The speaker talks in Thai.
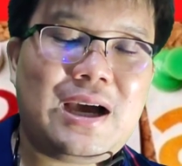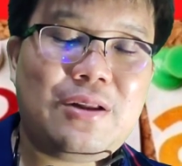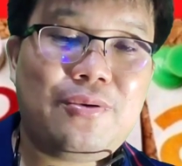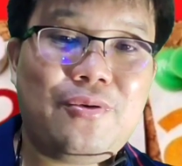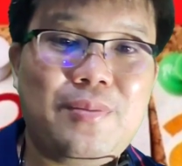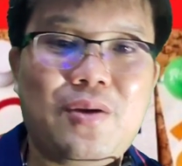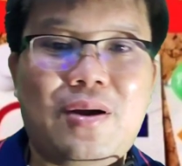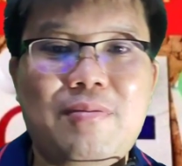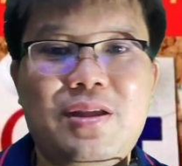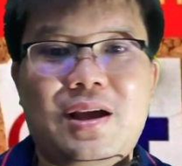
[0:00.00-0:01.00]
การลงทุนมีค
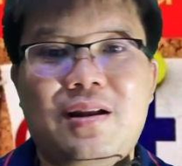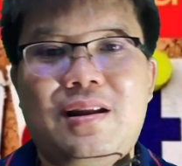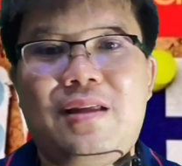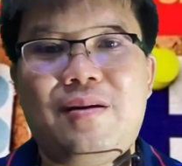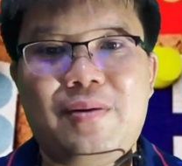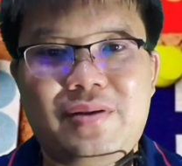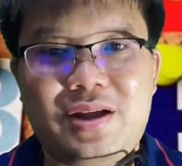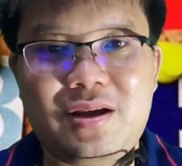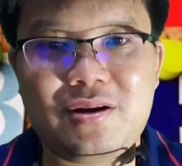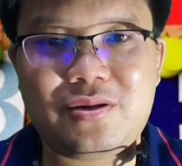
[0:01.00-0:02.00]
วามเสี่ยงและสำหรับวัน
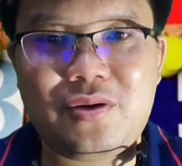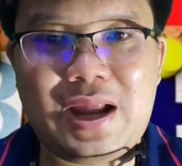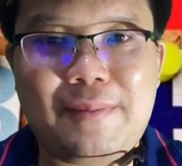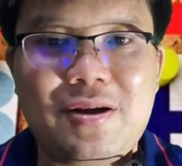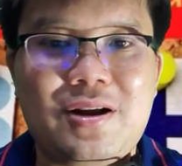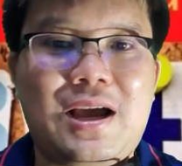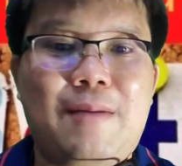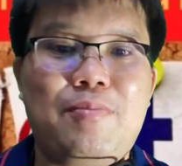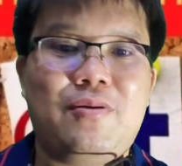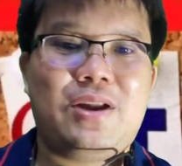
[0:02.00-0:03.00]
นี้ขอตัวลาไปก่อนครับส